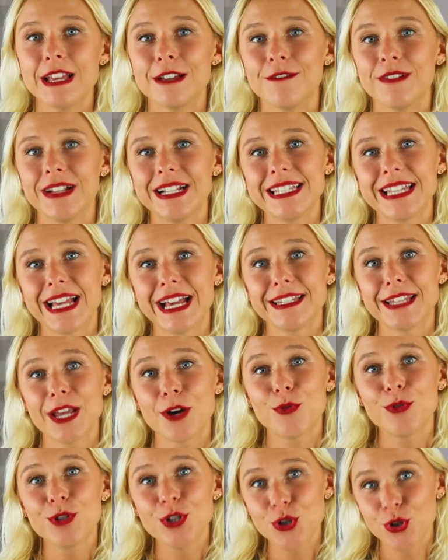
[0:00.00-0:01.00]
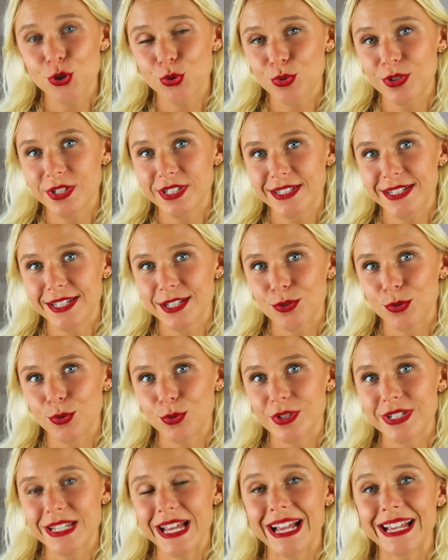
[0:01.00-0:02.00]
welche an der Uni studiert
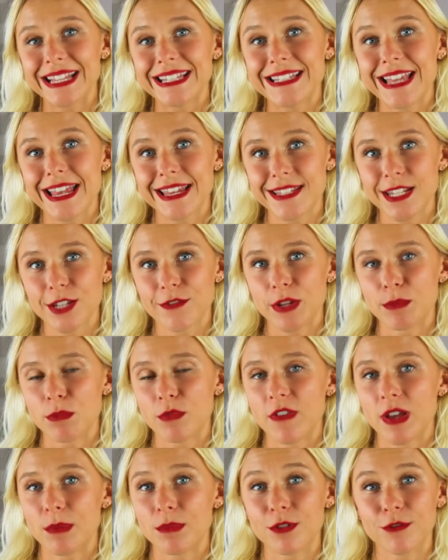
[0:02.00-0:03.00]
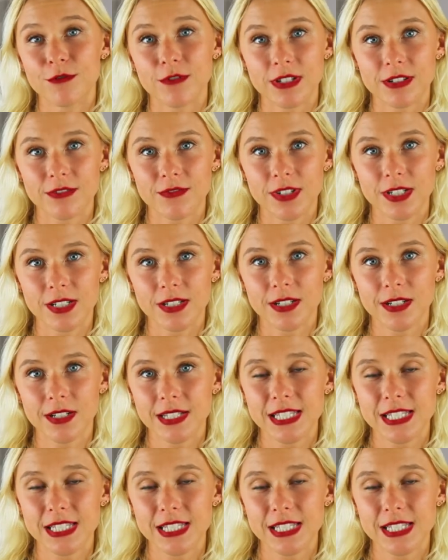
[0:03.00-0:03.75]
und einen Technikwettbewerb gewinnen will.